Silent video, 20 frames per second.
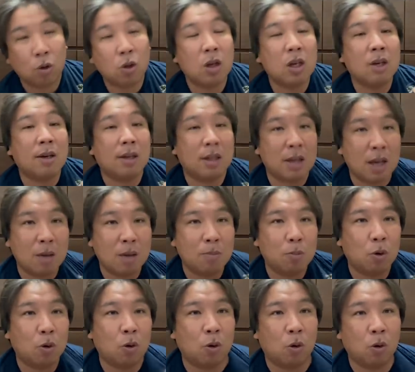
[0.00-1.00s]
の日はね、
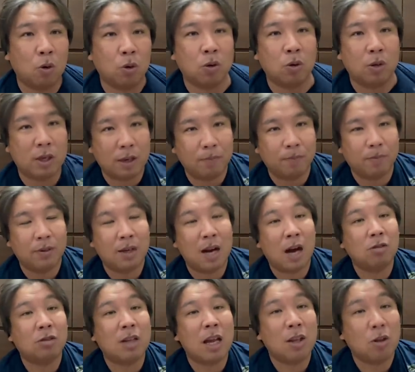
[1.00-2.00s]
もう本当に
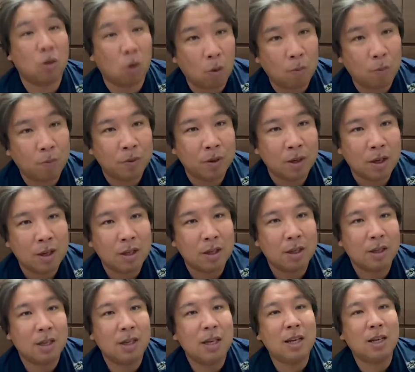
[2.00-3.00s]
楽天の
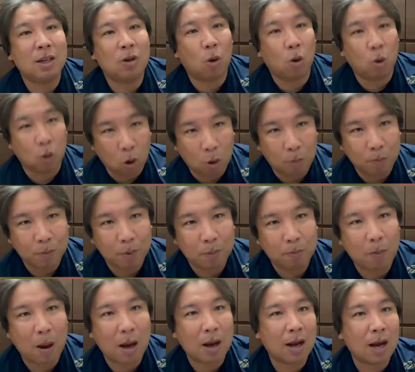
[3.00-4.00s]
いいところ
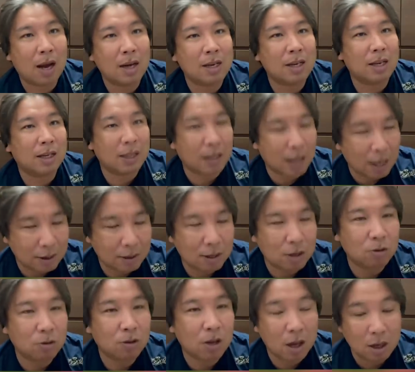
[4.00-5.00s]
ばっかりが出たっ
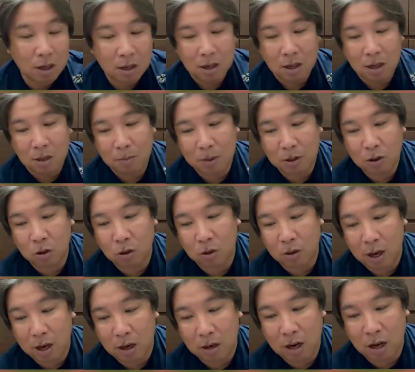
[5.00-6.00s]
ていうね。まあちょっと
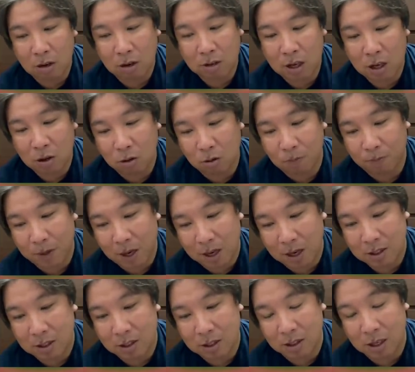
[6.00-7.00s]
ね、楽天の
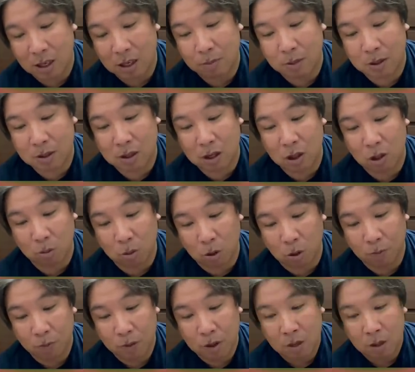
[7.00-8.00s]
話になりますけど
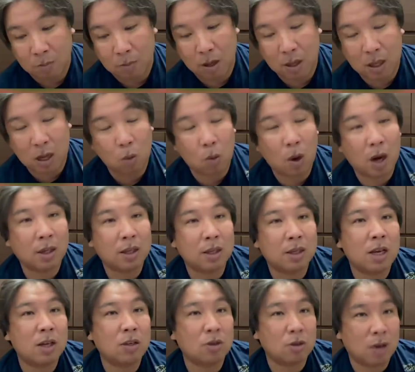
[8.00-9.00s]
も、まあね、若手
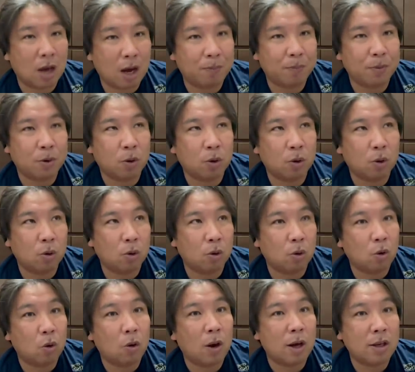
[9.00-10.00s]
選手がこの
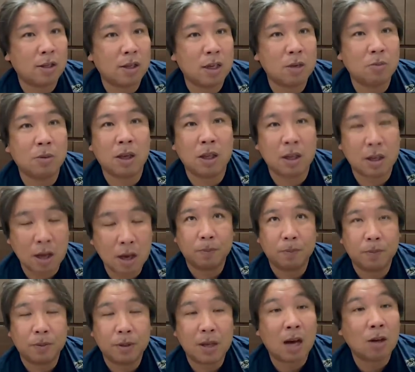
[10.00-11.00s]
後半戦に向けてね、
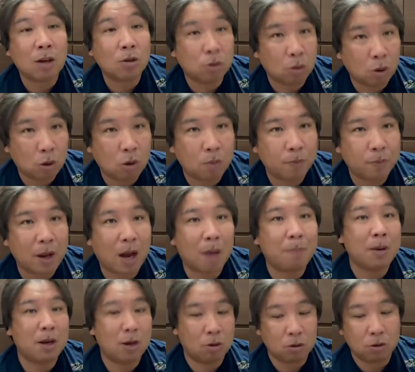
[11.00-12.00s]
躍動、
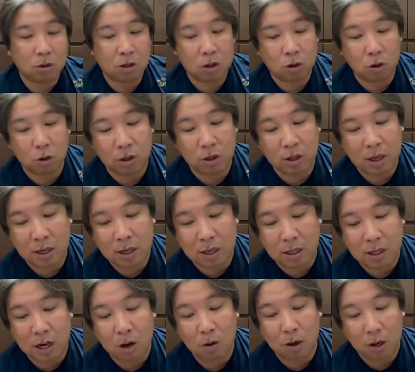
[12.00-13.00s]
アピール、非常にできたん
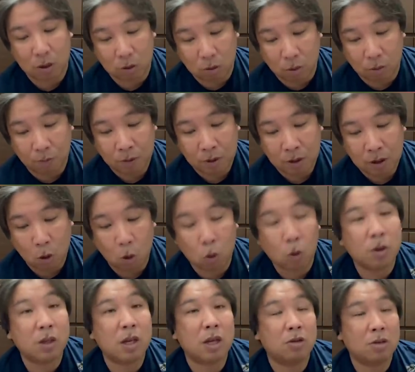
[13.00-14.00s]
じゃないのかなと。で、
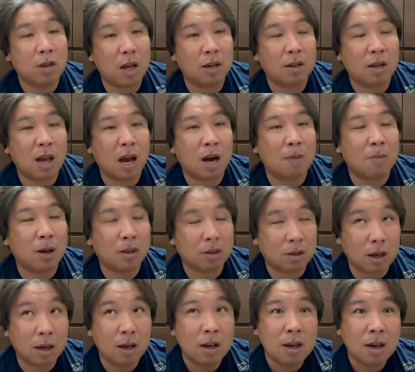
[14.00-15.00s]
オコエ選手ね、怪我もあっ
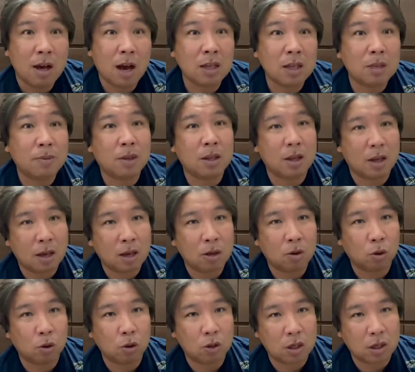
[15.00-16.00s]
て、初めてね、
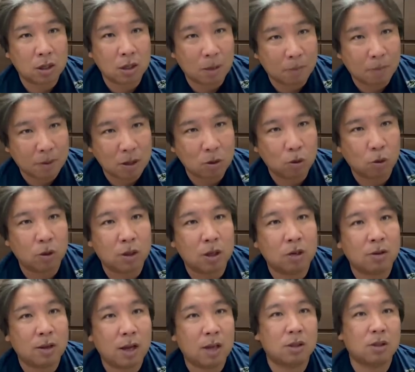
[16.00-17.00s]
今年生で動いて
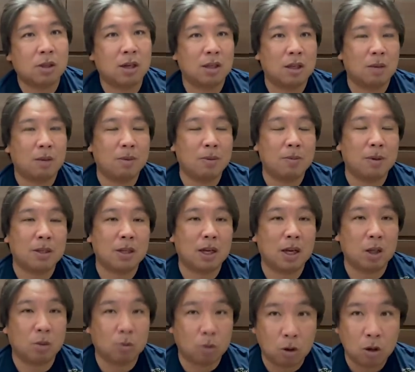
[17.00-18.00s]
るね、姿見ましたけ
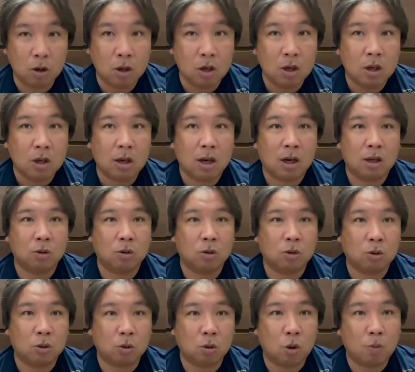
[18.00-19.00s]
ども、あ
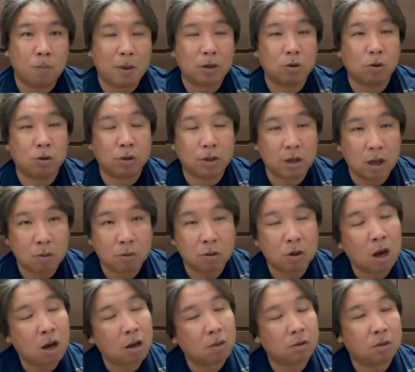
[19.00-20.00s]
のー、コンパクトにね、
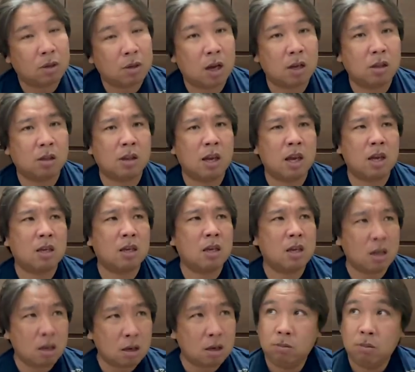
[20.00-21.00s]
だ、打
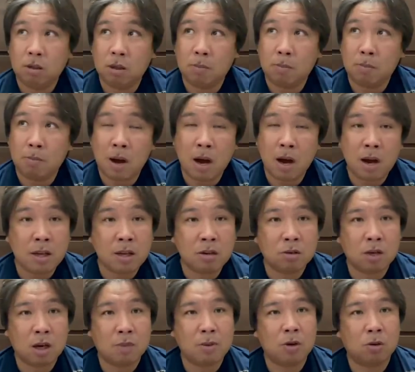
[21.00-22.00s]
撃前に比
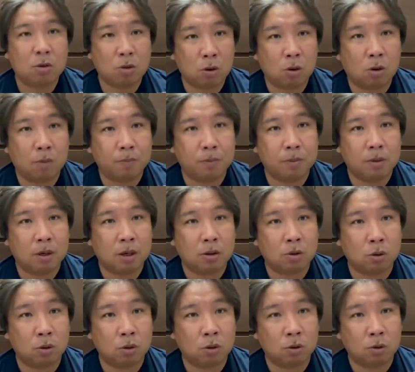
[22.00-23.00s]
べると、
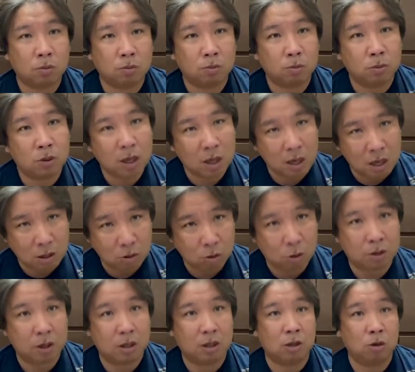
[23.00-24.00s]
その無駄な動
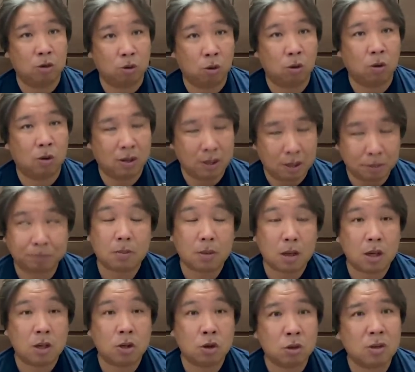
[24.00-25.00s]
きっていうところがね、
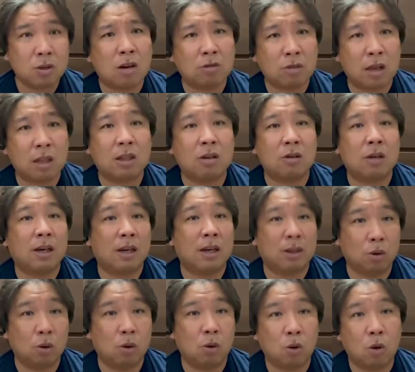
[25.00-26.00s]
少なってるかな
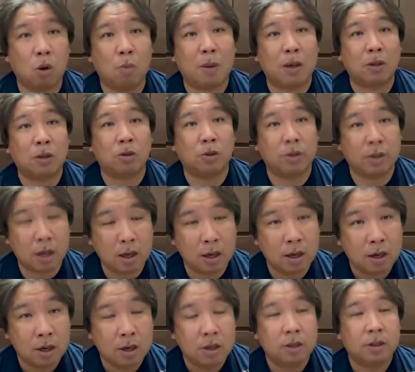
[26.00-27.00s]
と、コンパクトにね。
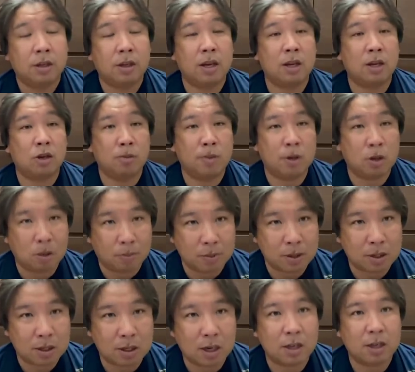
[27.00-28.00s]
でね、低めの球
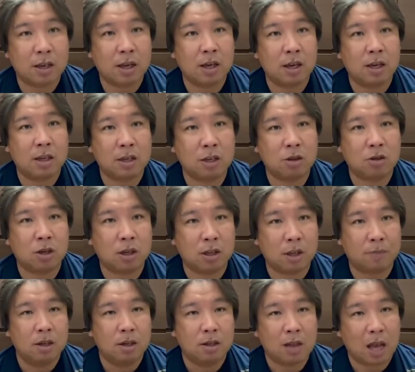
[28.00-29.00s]
しっかりね、引きつけて、
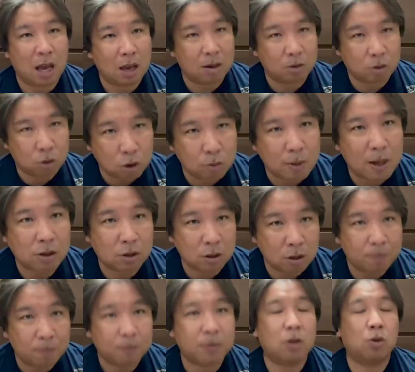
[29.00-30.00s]
ツーベースっ
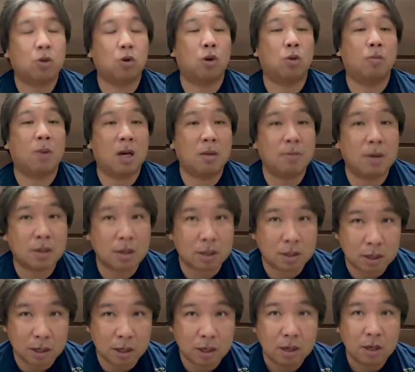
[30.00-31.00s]
ていうところもありました
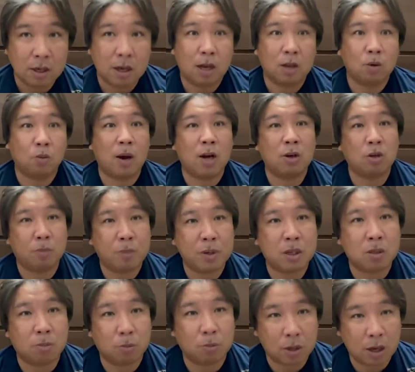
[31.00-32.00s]
し、あの、
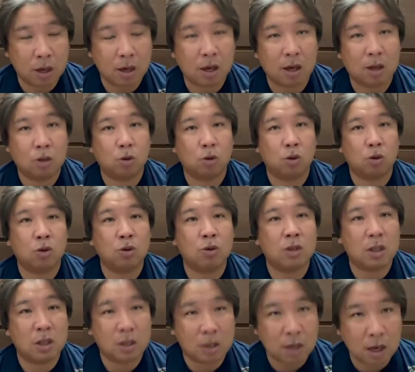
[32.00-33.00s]
ワイルドピッチもね、あの、瞬
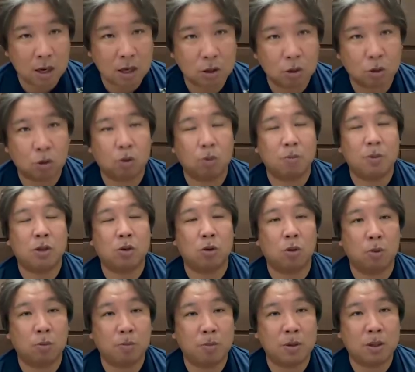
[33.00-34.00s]
時にね、そのミス
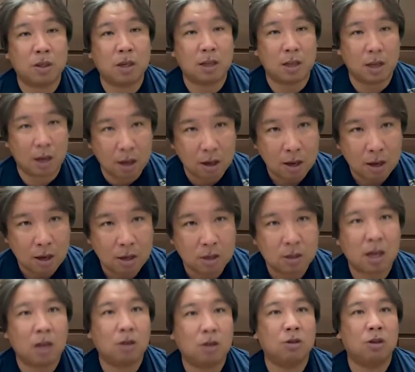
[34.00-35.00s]
を見つけてね、
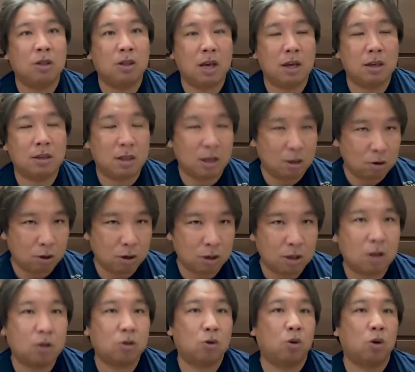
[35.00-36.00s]
三塁へ、進塁っ
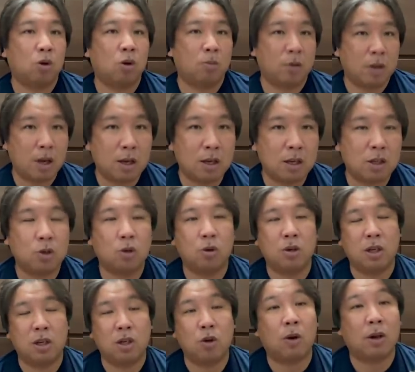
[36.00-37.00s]
ていうところもね、非常
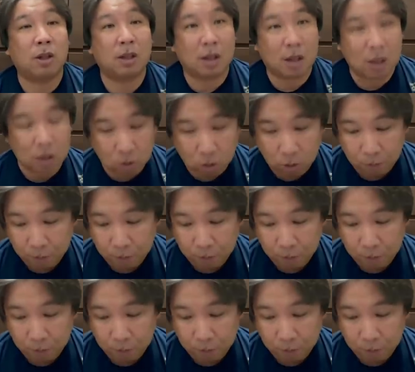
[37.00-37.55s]
に良かったかなと。